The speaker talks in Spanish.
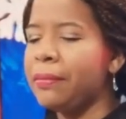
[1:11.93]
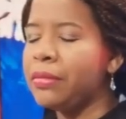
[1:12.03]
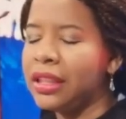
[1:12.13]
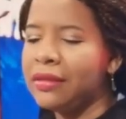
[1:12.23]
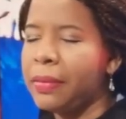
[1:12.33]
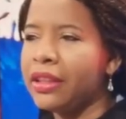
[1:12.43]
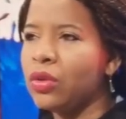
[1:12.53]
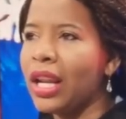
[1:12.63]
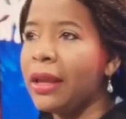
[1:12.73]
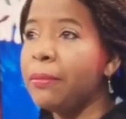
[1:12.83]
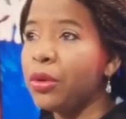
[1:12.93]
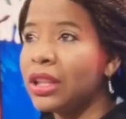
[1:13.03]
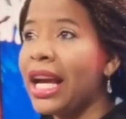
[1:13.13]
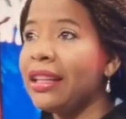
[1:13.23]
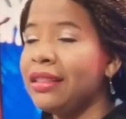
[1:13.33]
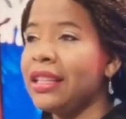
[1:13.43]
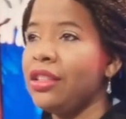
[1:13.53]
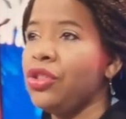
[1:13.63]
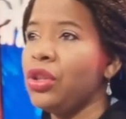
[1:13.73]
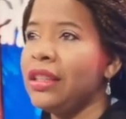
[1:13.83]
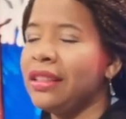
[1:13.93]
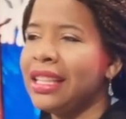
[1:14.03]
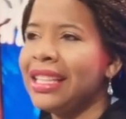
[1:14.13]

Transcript: respecto a la importancia, señores,